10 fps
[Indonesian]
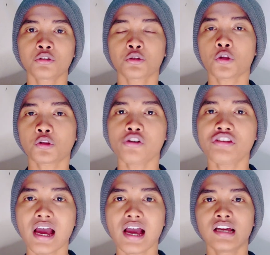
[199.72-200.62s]

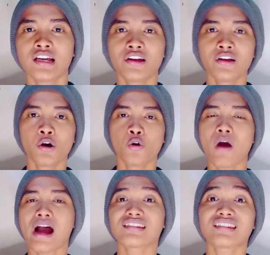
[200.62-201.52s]
Contohnya,
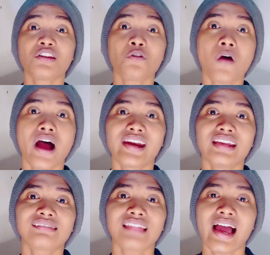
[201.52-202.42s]
wah si
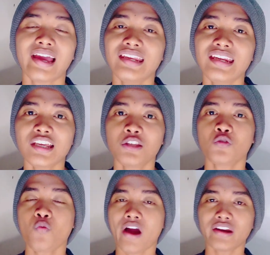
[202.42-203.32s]
wanita ini,
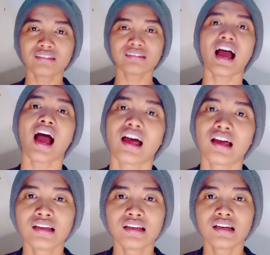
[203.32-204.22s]
si wanita
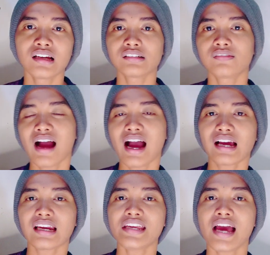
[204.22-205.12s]

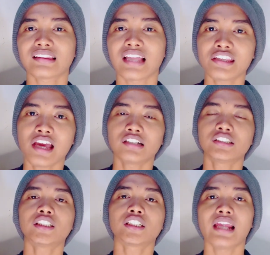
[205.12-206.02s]
Wah, kelihatannya
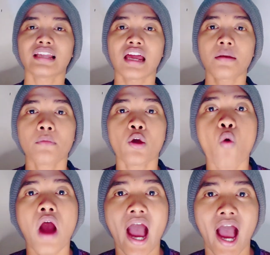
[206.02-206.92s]
uh kelihatan
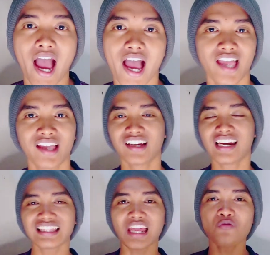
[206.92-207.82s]
mewah,
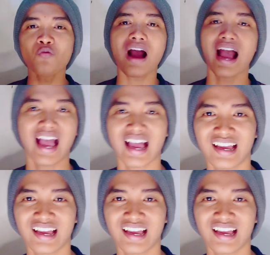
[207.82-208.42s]
kelihatan wah.